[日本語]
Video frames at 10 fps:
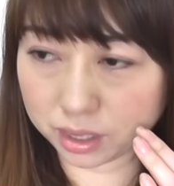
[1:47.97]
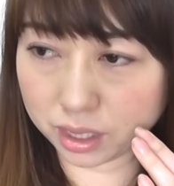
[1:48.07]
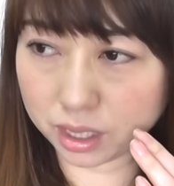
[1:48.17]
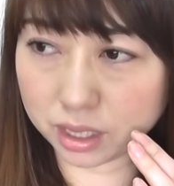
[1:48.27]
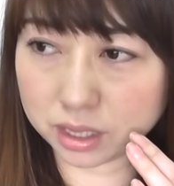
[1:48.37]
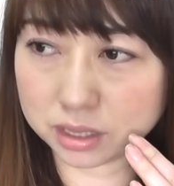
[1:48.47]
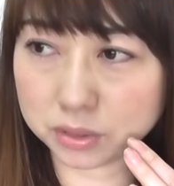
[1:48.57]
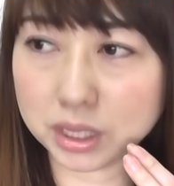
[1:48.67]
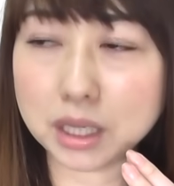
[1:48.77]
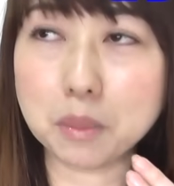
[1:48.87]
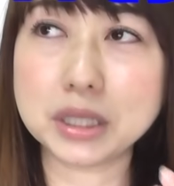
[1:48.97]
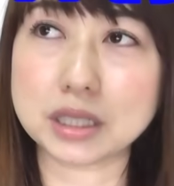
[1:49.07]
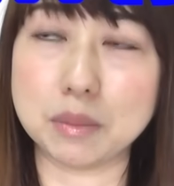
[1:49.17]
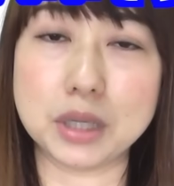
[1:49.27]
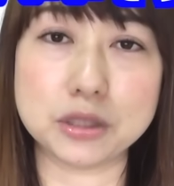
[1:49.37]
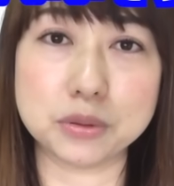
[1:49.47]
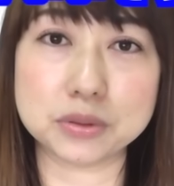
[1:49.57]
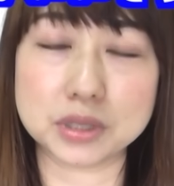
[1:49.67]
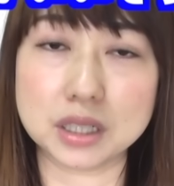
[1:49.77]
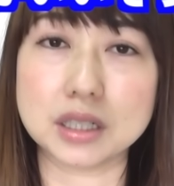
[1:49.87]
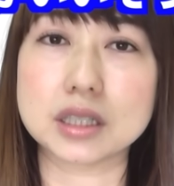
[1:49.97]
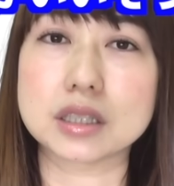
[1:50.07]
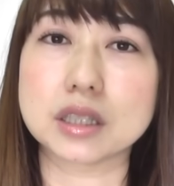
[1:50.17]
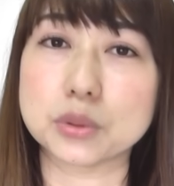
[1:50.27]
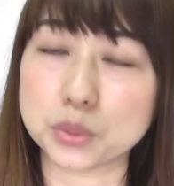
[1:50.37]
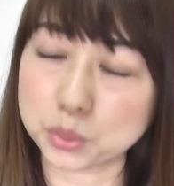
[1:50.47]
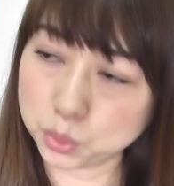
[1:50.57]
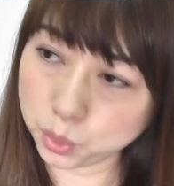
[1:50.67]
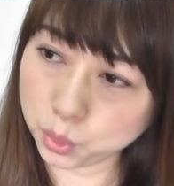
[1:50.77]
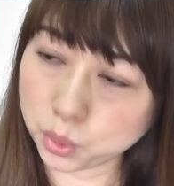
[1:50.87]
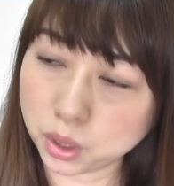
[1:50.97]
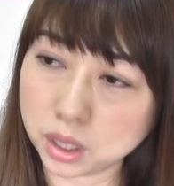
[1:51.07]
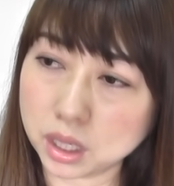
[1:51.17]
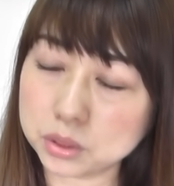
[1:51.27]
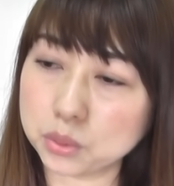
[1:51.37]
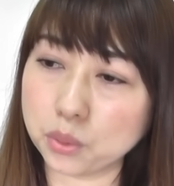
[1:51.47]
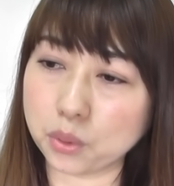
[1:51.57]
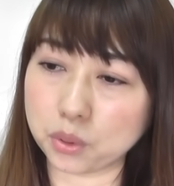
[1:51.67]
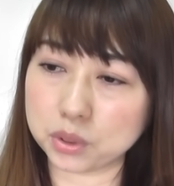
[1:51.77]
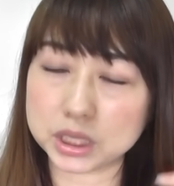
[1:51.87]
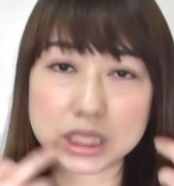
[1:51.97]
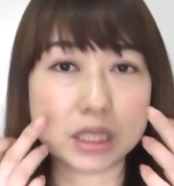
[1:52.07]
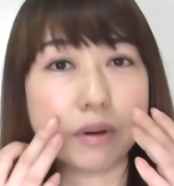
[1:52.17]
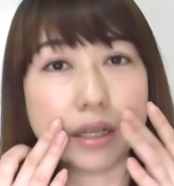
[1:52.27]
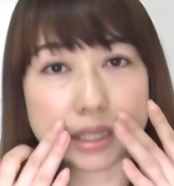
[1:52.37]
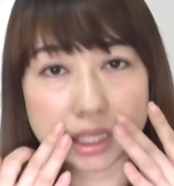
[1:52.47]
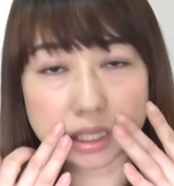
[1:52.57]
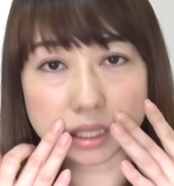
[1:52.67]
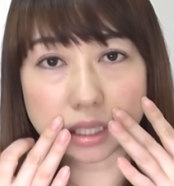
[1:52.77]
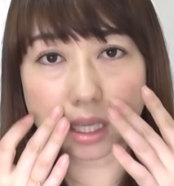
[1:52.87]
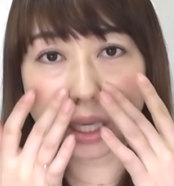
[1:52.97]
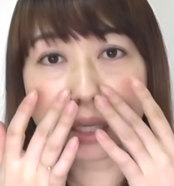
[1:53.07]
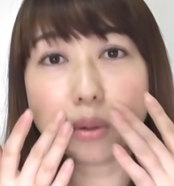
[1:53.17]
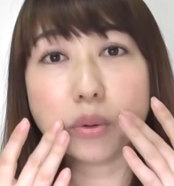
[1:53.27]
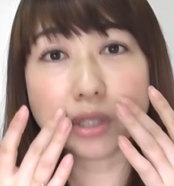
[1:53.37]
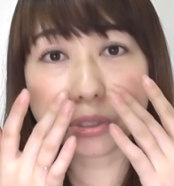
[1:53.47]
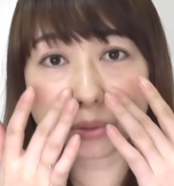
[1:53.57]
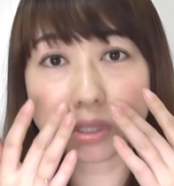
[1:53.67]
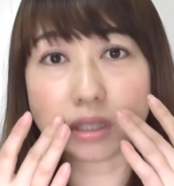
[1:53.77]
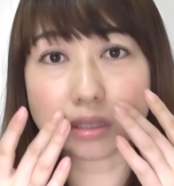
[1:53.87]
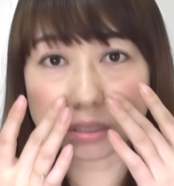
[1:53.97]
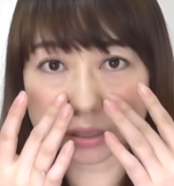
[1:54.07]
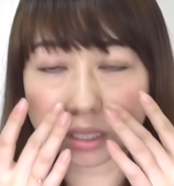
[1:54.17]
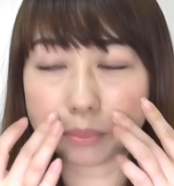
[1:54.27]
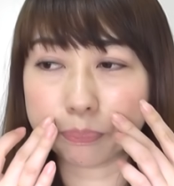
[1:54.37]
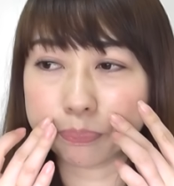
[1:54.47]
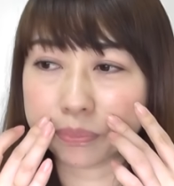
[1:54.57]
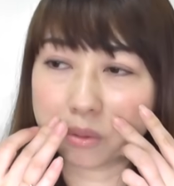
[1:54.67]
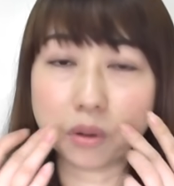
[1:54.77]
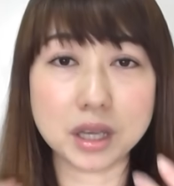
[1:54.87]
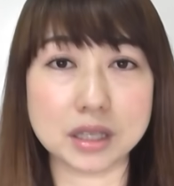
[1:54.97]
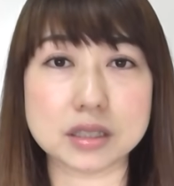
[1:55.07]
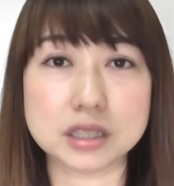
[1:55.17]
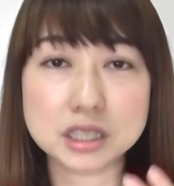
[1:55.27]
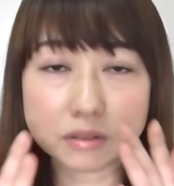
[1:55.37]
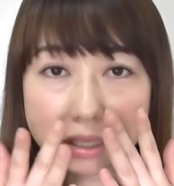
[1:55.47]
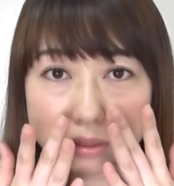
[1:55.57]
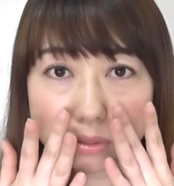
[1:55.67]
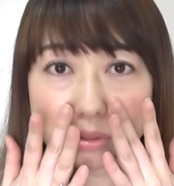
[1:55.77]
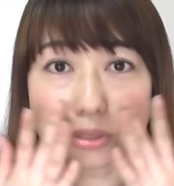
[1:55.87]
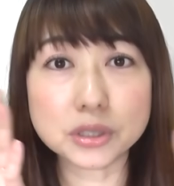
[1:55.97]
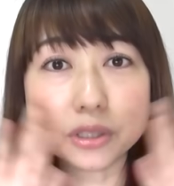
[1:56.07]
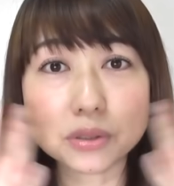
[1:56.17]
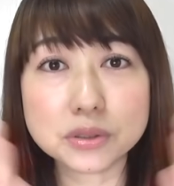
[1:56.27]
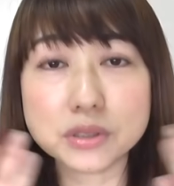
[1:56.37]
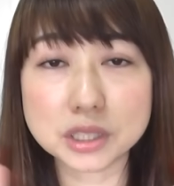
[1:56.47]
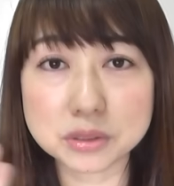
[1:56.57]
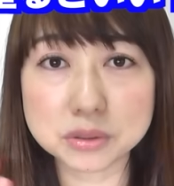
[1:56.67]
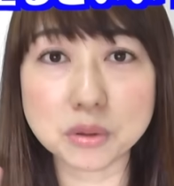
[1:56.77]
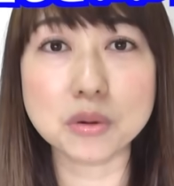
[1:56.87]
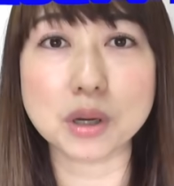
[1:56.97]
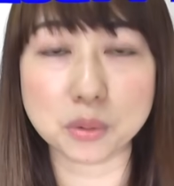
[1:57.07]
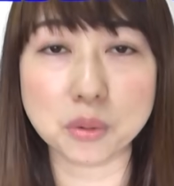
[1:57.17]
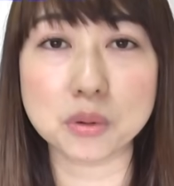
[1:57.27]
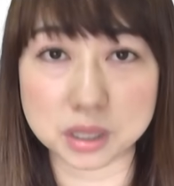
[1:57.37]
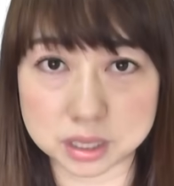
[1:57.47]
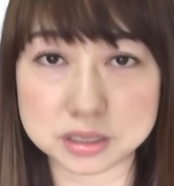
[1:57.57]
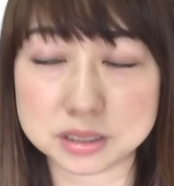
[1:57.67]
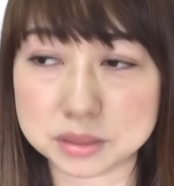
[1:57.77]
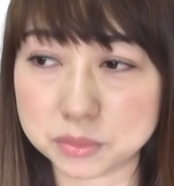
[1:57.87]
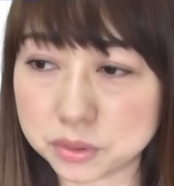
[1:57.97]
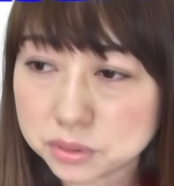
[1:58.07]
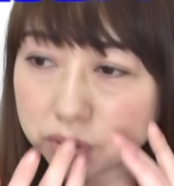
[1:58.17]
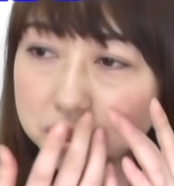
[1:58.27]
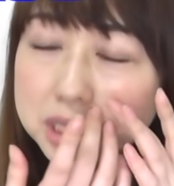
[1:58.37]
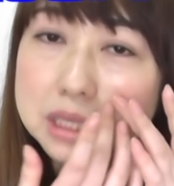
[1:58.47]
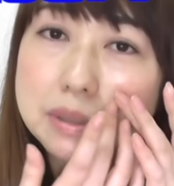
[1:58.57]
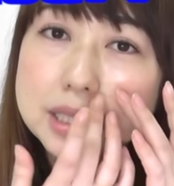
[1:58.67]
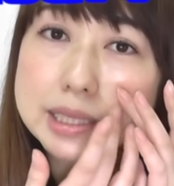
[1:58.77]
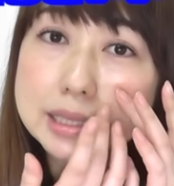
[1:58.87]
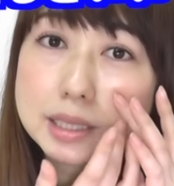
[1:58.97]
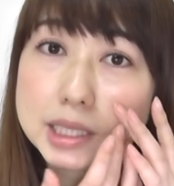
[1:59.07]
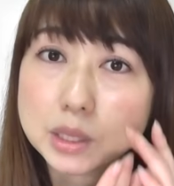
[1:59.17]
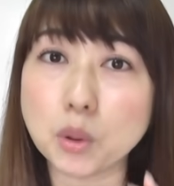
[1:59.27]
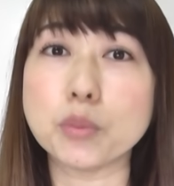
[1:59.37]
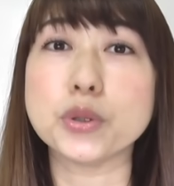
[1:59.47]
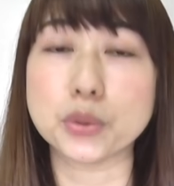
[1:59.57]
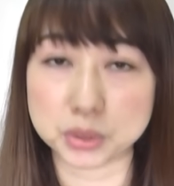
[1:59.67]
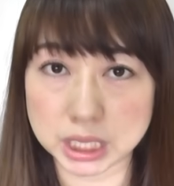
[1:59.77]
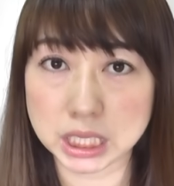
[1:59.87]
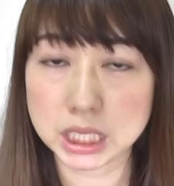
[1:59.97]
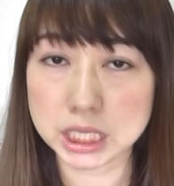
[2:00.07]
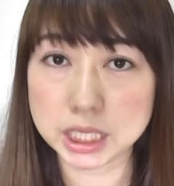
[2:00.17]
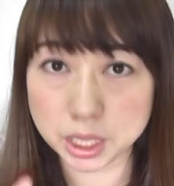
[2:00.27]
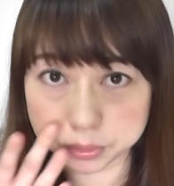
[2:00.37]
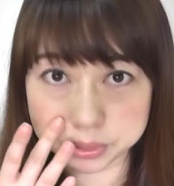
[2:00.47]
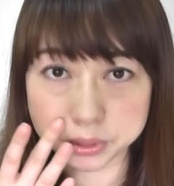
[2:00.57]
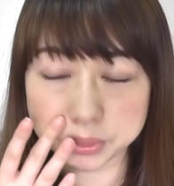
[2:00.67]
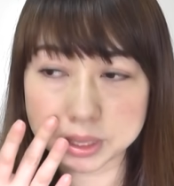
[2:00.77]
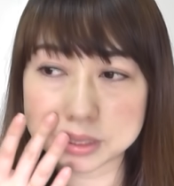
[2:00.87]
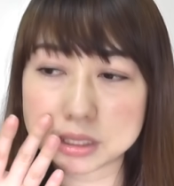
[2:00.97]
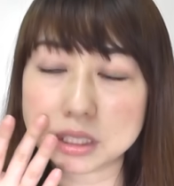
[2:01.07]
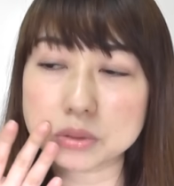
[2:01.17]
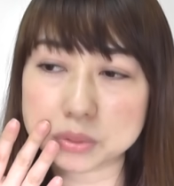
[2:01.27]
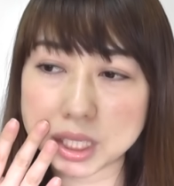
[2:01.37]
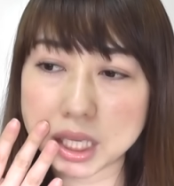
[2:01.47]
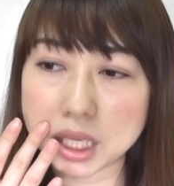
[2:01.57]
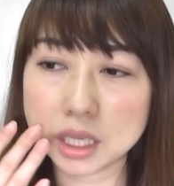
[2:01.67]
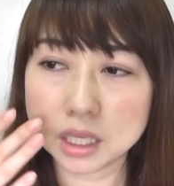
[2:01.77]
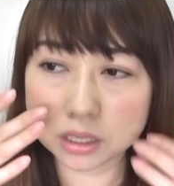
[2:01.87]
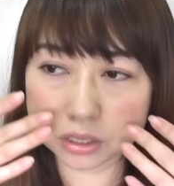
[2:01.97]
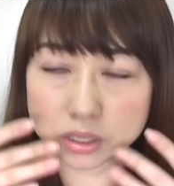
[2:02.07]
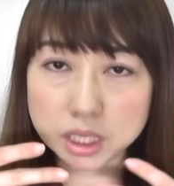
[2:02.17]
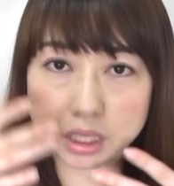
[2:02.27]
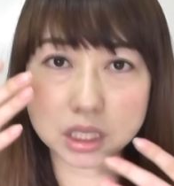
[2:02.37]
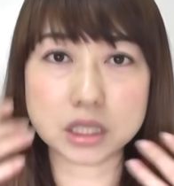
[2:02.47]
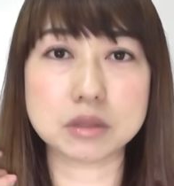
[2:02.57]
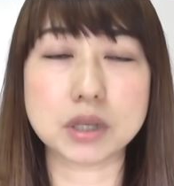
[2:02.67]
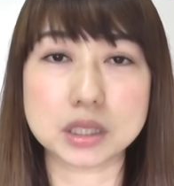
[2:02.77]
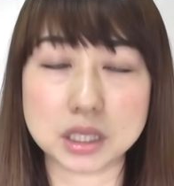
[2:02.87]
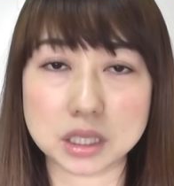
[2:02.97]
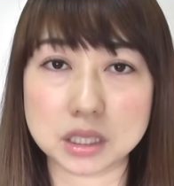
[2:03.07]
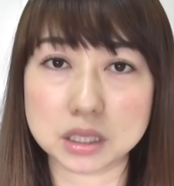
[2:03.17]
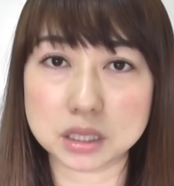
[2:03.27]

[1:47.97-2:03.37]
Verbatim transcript: でそれがまずあんまり良くなかったのと、あとシワに平行に塗ってたんですね。これシワと垂直に塗る方が効果がある。もう本当にシワに叩き込むように入れるっていう感じなので、常にシワに